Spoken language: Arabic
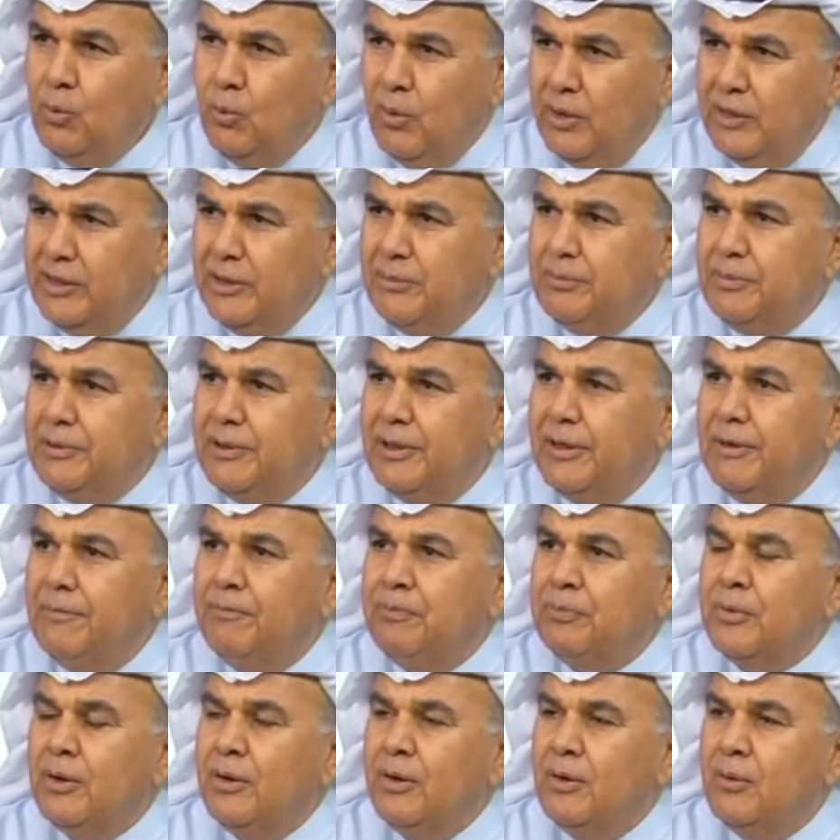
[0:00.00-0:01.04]

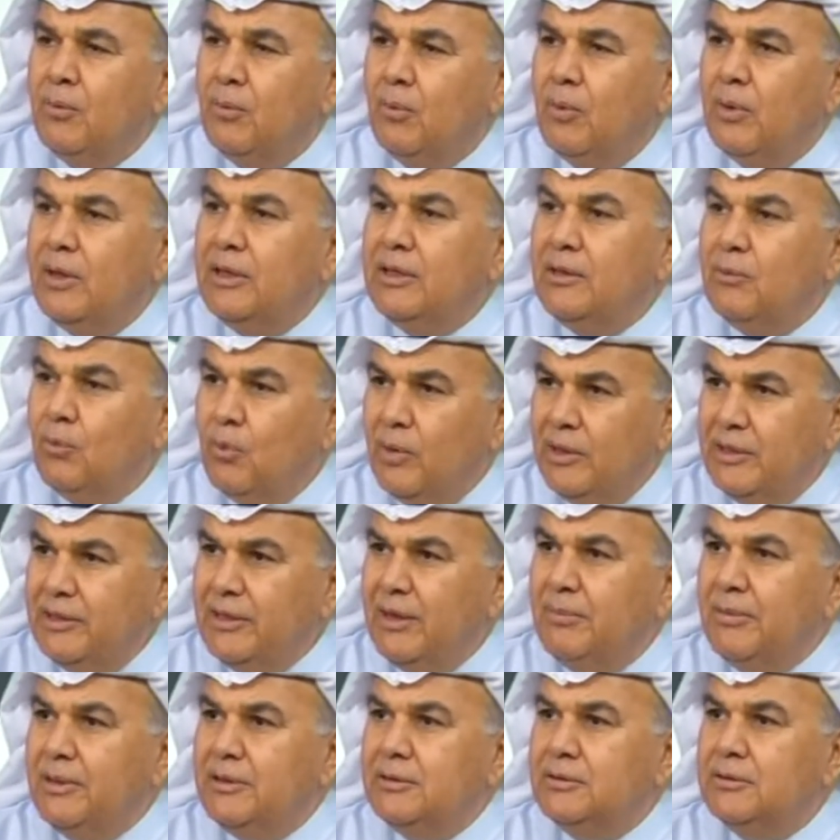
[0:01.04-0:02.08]
وليبيا
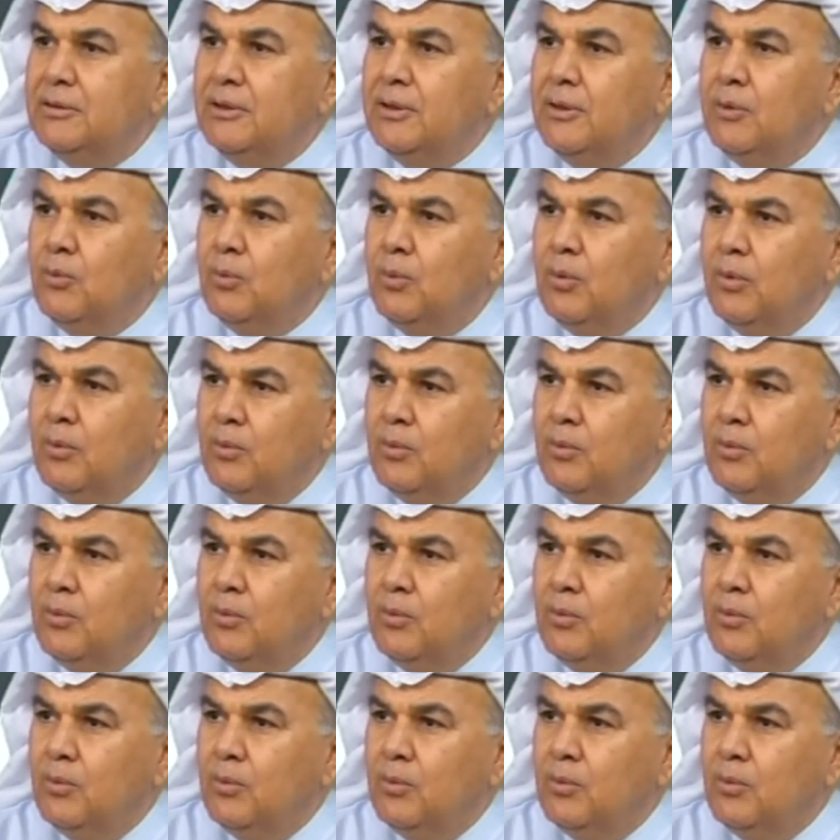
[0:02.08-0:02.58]
واليمن, واليمن